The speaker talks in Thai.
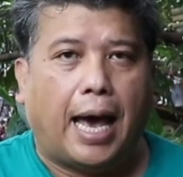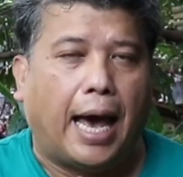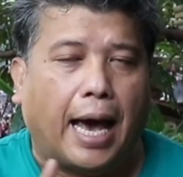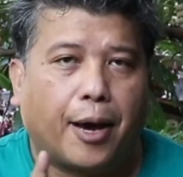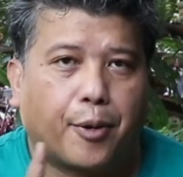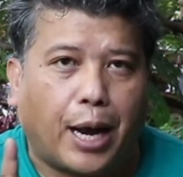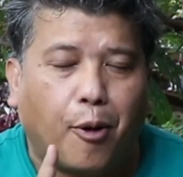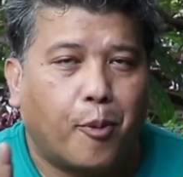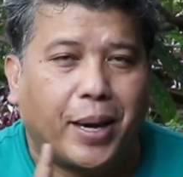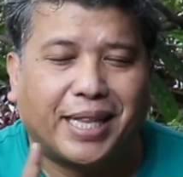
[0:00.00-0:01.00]
หากเรา
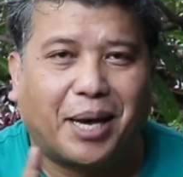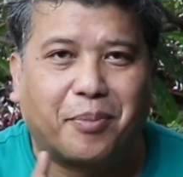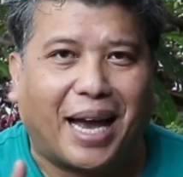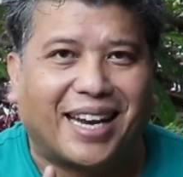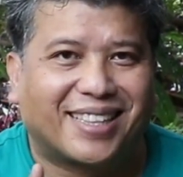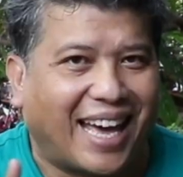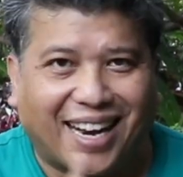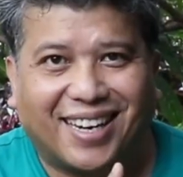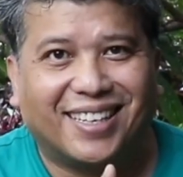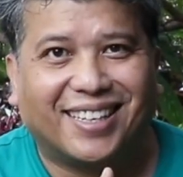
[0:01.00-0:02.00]
ไม่ทำการตั
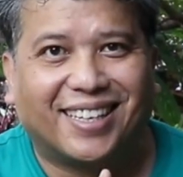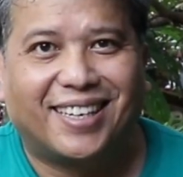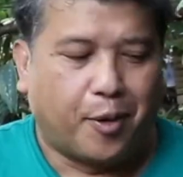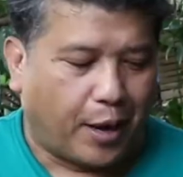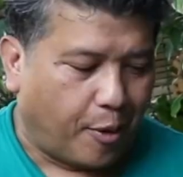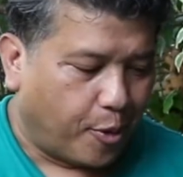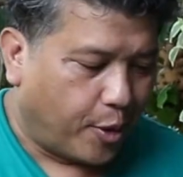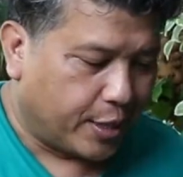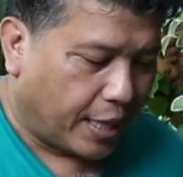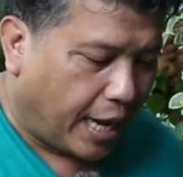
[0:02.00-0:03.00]
ดเลย เรา
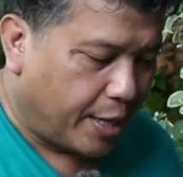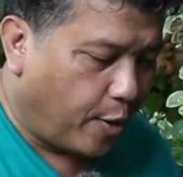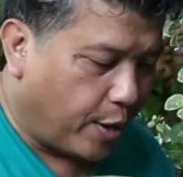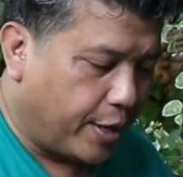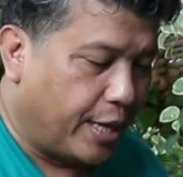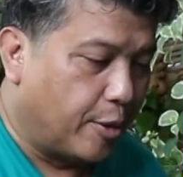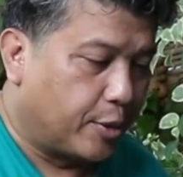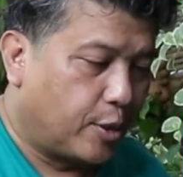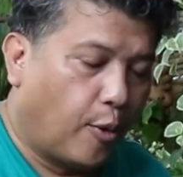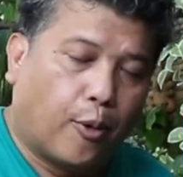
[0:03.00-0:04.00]
ก็จะได้ยอดเดี่ยว
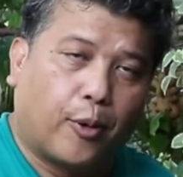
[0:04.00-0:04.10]
โต